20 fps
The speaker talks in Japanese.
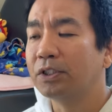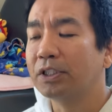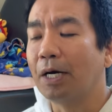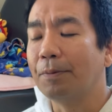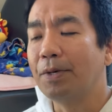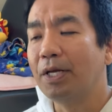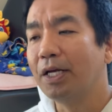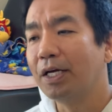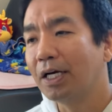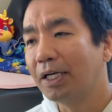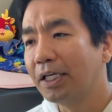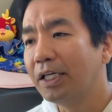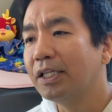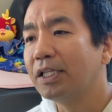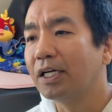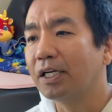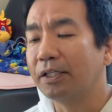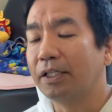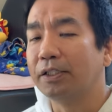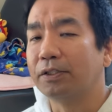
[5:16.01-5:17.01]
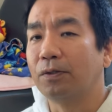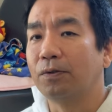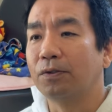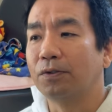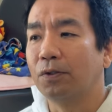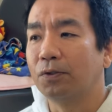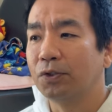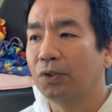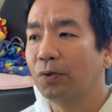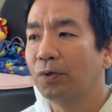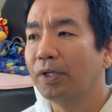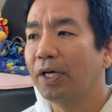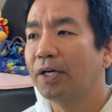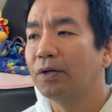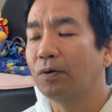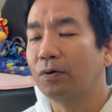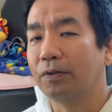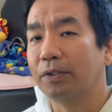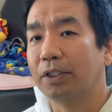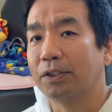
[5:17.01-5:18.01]
士アメリカにいたらねその訴訟大
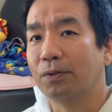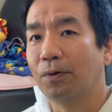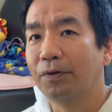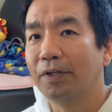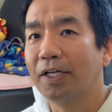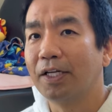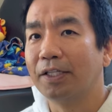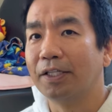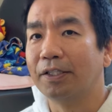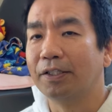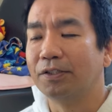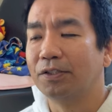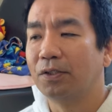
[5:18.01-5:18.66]
国でそんなん